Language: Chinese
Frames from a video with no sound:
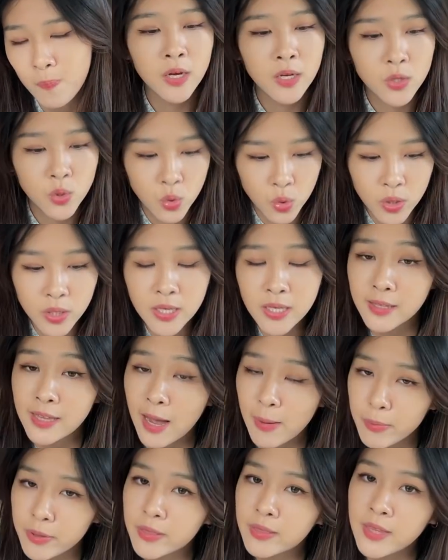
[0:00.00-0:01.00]
所以他
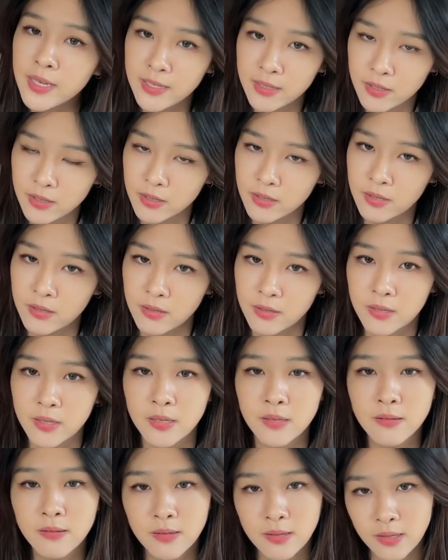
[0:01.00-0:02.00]
们定这个时间
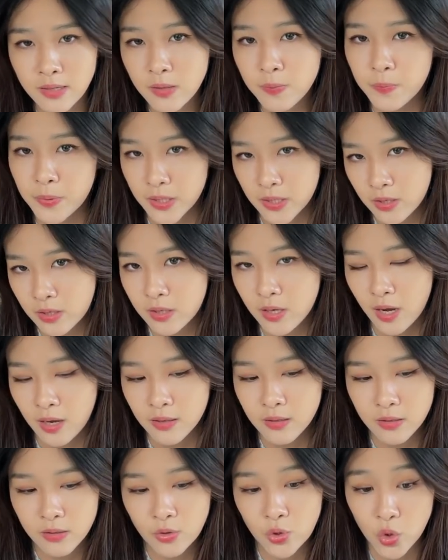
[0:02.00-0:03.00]
基本上
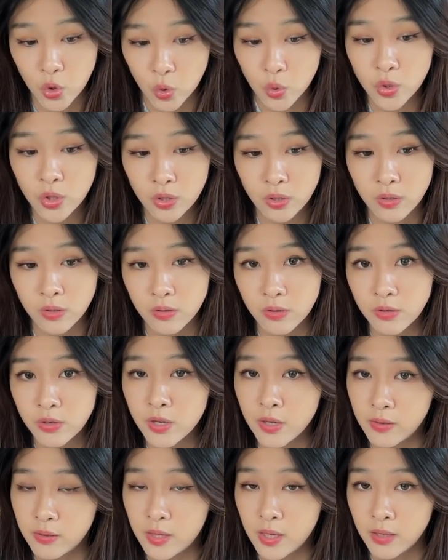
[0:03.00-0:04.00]
就是
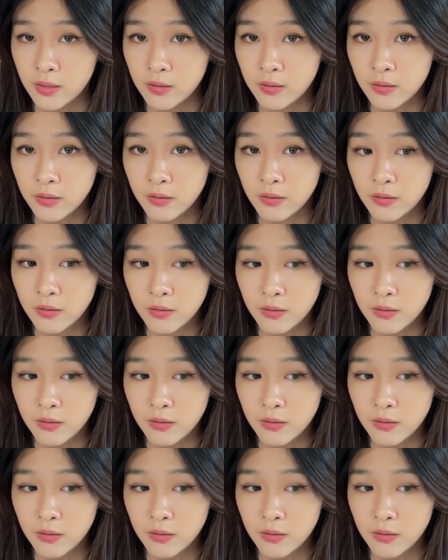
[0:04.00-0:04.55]
认定了，